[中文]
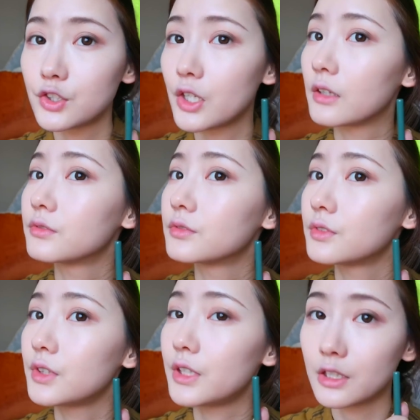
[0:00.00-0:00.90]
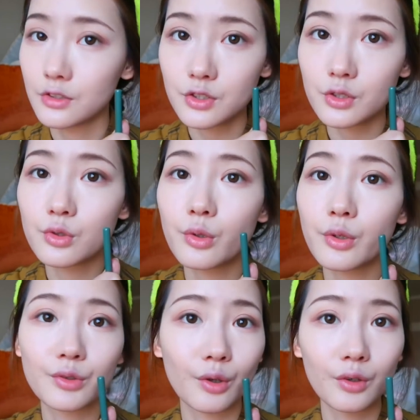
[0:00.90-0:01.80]
上颜色就
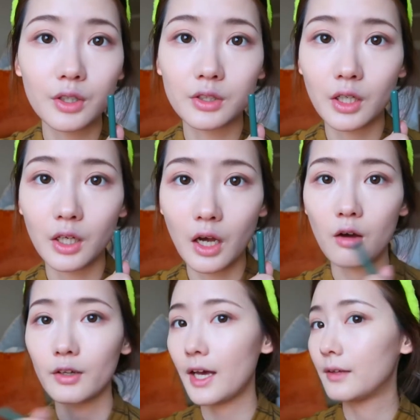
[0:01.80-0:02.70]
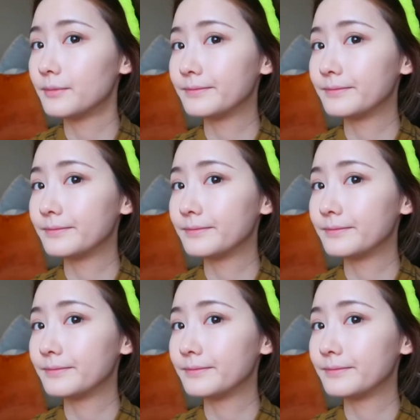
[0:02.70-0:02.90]
会融合的很好看。